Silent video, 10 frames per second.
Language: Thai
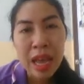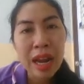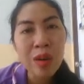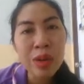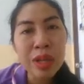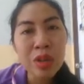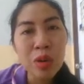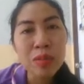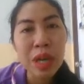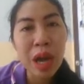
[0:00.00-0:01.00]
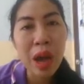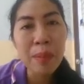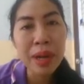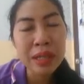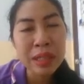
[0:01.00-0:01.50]
เรานิยมจะเอา
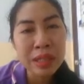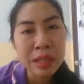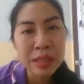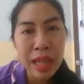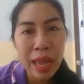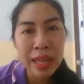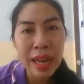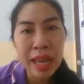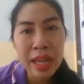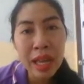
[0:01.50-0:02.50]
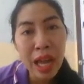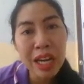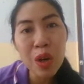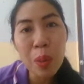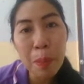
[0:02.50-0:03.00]
มาใส่ในข
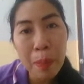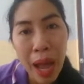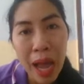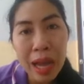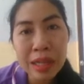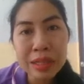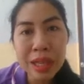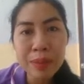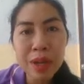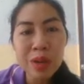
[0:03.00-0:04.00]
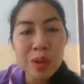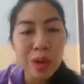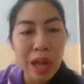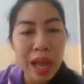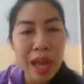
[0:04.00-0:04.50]
นมปังใช่ไหมลูก
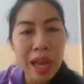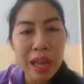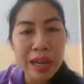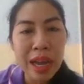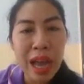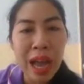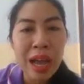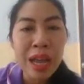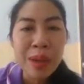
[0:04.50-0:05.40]
อ่านะคะ